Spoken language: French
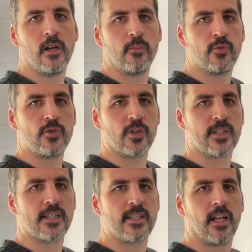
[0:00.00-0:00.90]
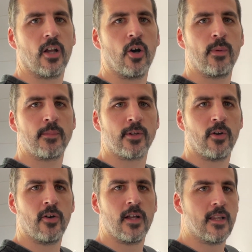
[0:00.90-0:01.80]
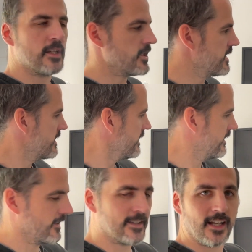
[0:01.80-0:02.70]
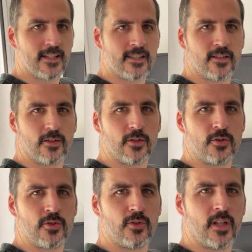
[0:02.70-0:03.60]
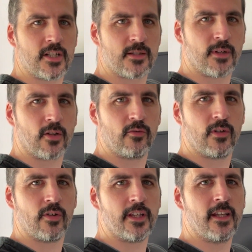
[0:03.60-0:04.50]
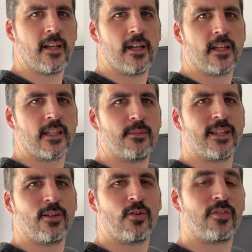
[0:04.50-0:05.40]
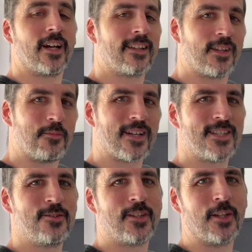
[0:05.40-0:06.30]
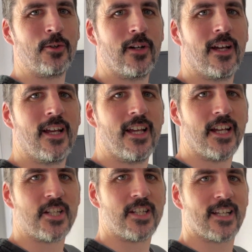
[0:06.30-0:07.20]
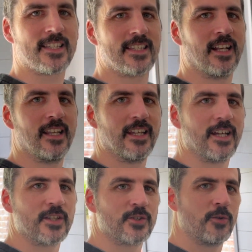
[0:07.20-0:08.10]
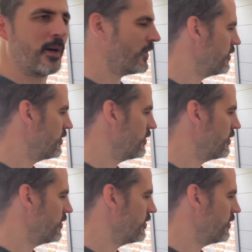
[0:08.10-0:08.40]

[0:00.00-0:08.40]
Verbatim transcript: plusieurs Excel en même temps. J'ai cette tasse juste là, j'espère que vous la voyez, qui m'a été offerte, merci du cadeau. J'ai installé ce bras